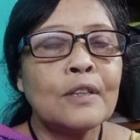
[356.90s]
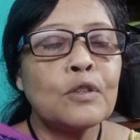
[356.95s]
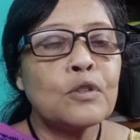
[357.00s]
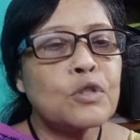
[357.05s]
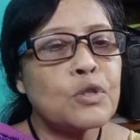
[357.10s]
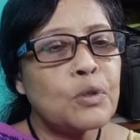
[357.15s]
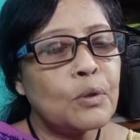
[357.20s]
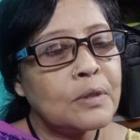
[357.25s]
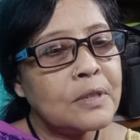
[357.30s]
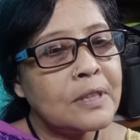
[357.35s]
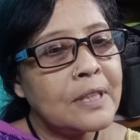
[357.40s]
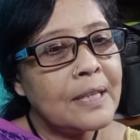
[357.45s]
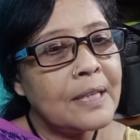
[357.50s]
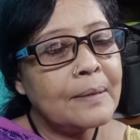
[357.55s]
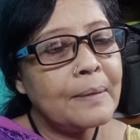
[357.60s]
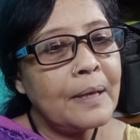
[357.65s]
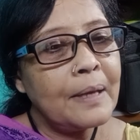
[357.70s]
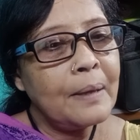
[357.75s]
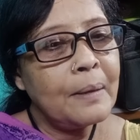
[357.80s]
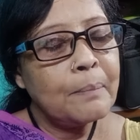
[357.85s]
তো সত্যি
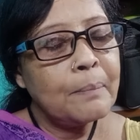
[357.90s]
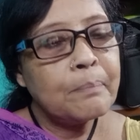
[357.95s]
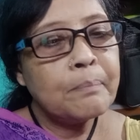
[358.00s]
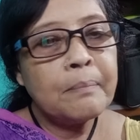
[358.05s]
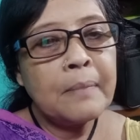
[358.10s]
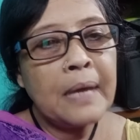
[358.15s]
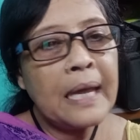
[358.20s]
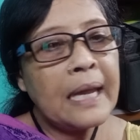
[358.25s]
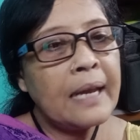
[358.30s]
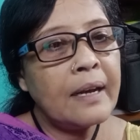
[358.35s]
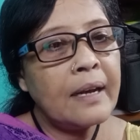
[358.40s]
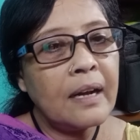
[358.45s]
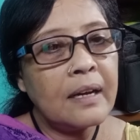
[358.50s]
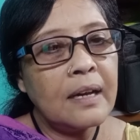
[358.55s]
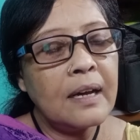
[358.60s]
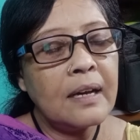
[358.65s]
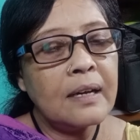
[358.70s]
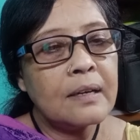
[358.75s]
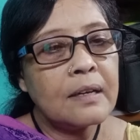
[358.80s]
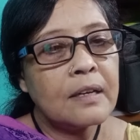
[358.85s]
মেয়েরা
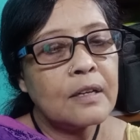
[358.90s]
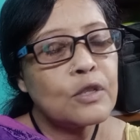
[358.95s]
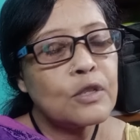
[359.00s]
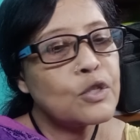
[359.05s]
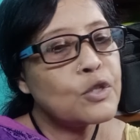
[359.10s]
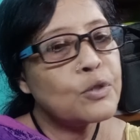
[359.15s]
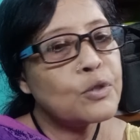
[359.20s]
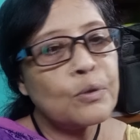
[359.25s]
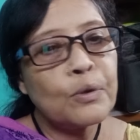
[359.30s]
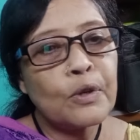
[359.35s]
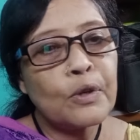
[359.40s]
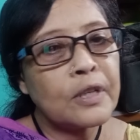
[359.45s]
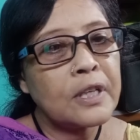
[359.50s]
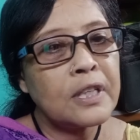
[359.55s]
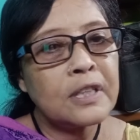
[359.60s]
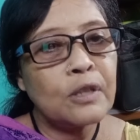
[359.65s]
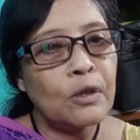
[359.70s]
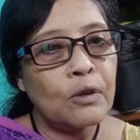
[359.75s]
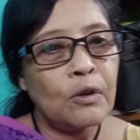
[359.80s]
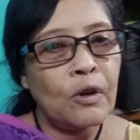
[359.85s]
না সুরক্ষিত